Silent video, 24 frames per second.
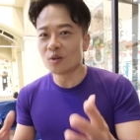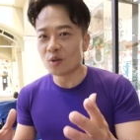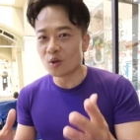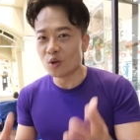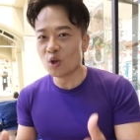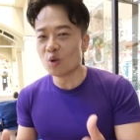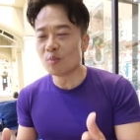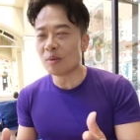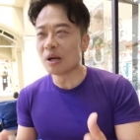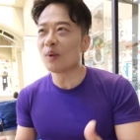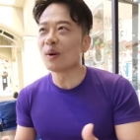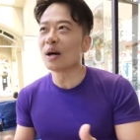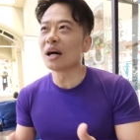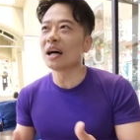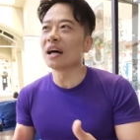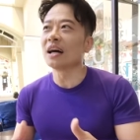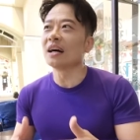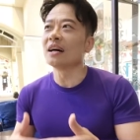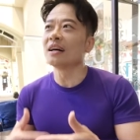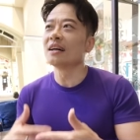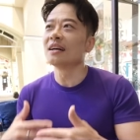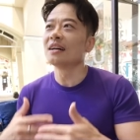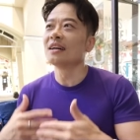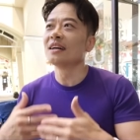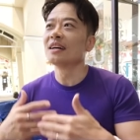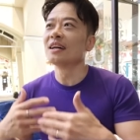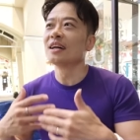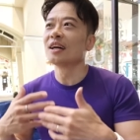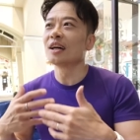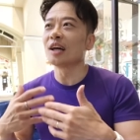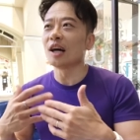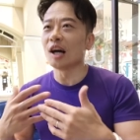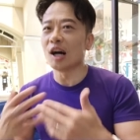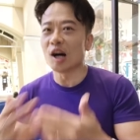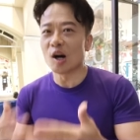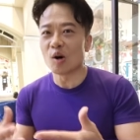คุณรู้ไหมว่า
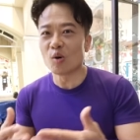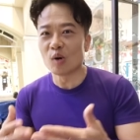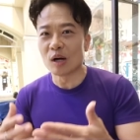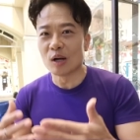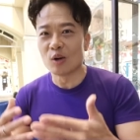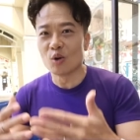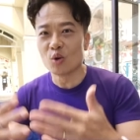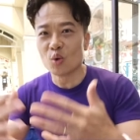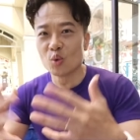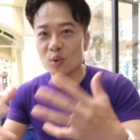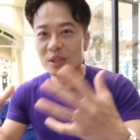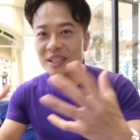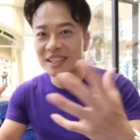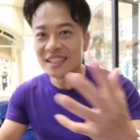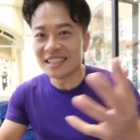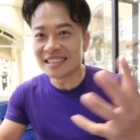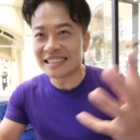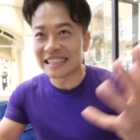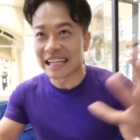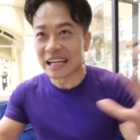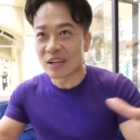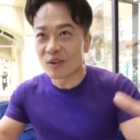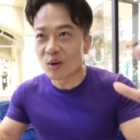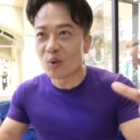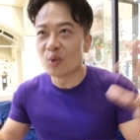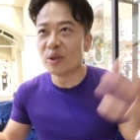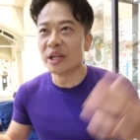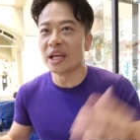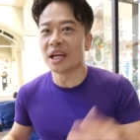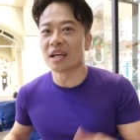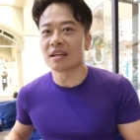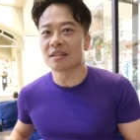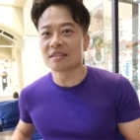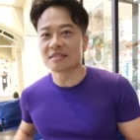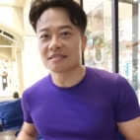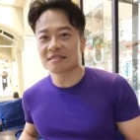เขาอ่ะรู้วิธีเจ๋งกว่าคุ
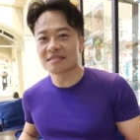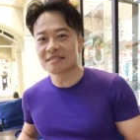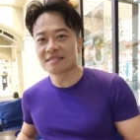ณอีก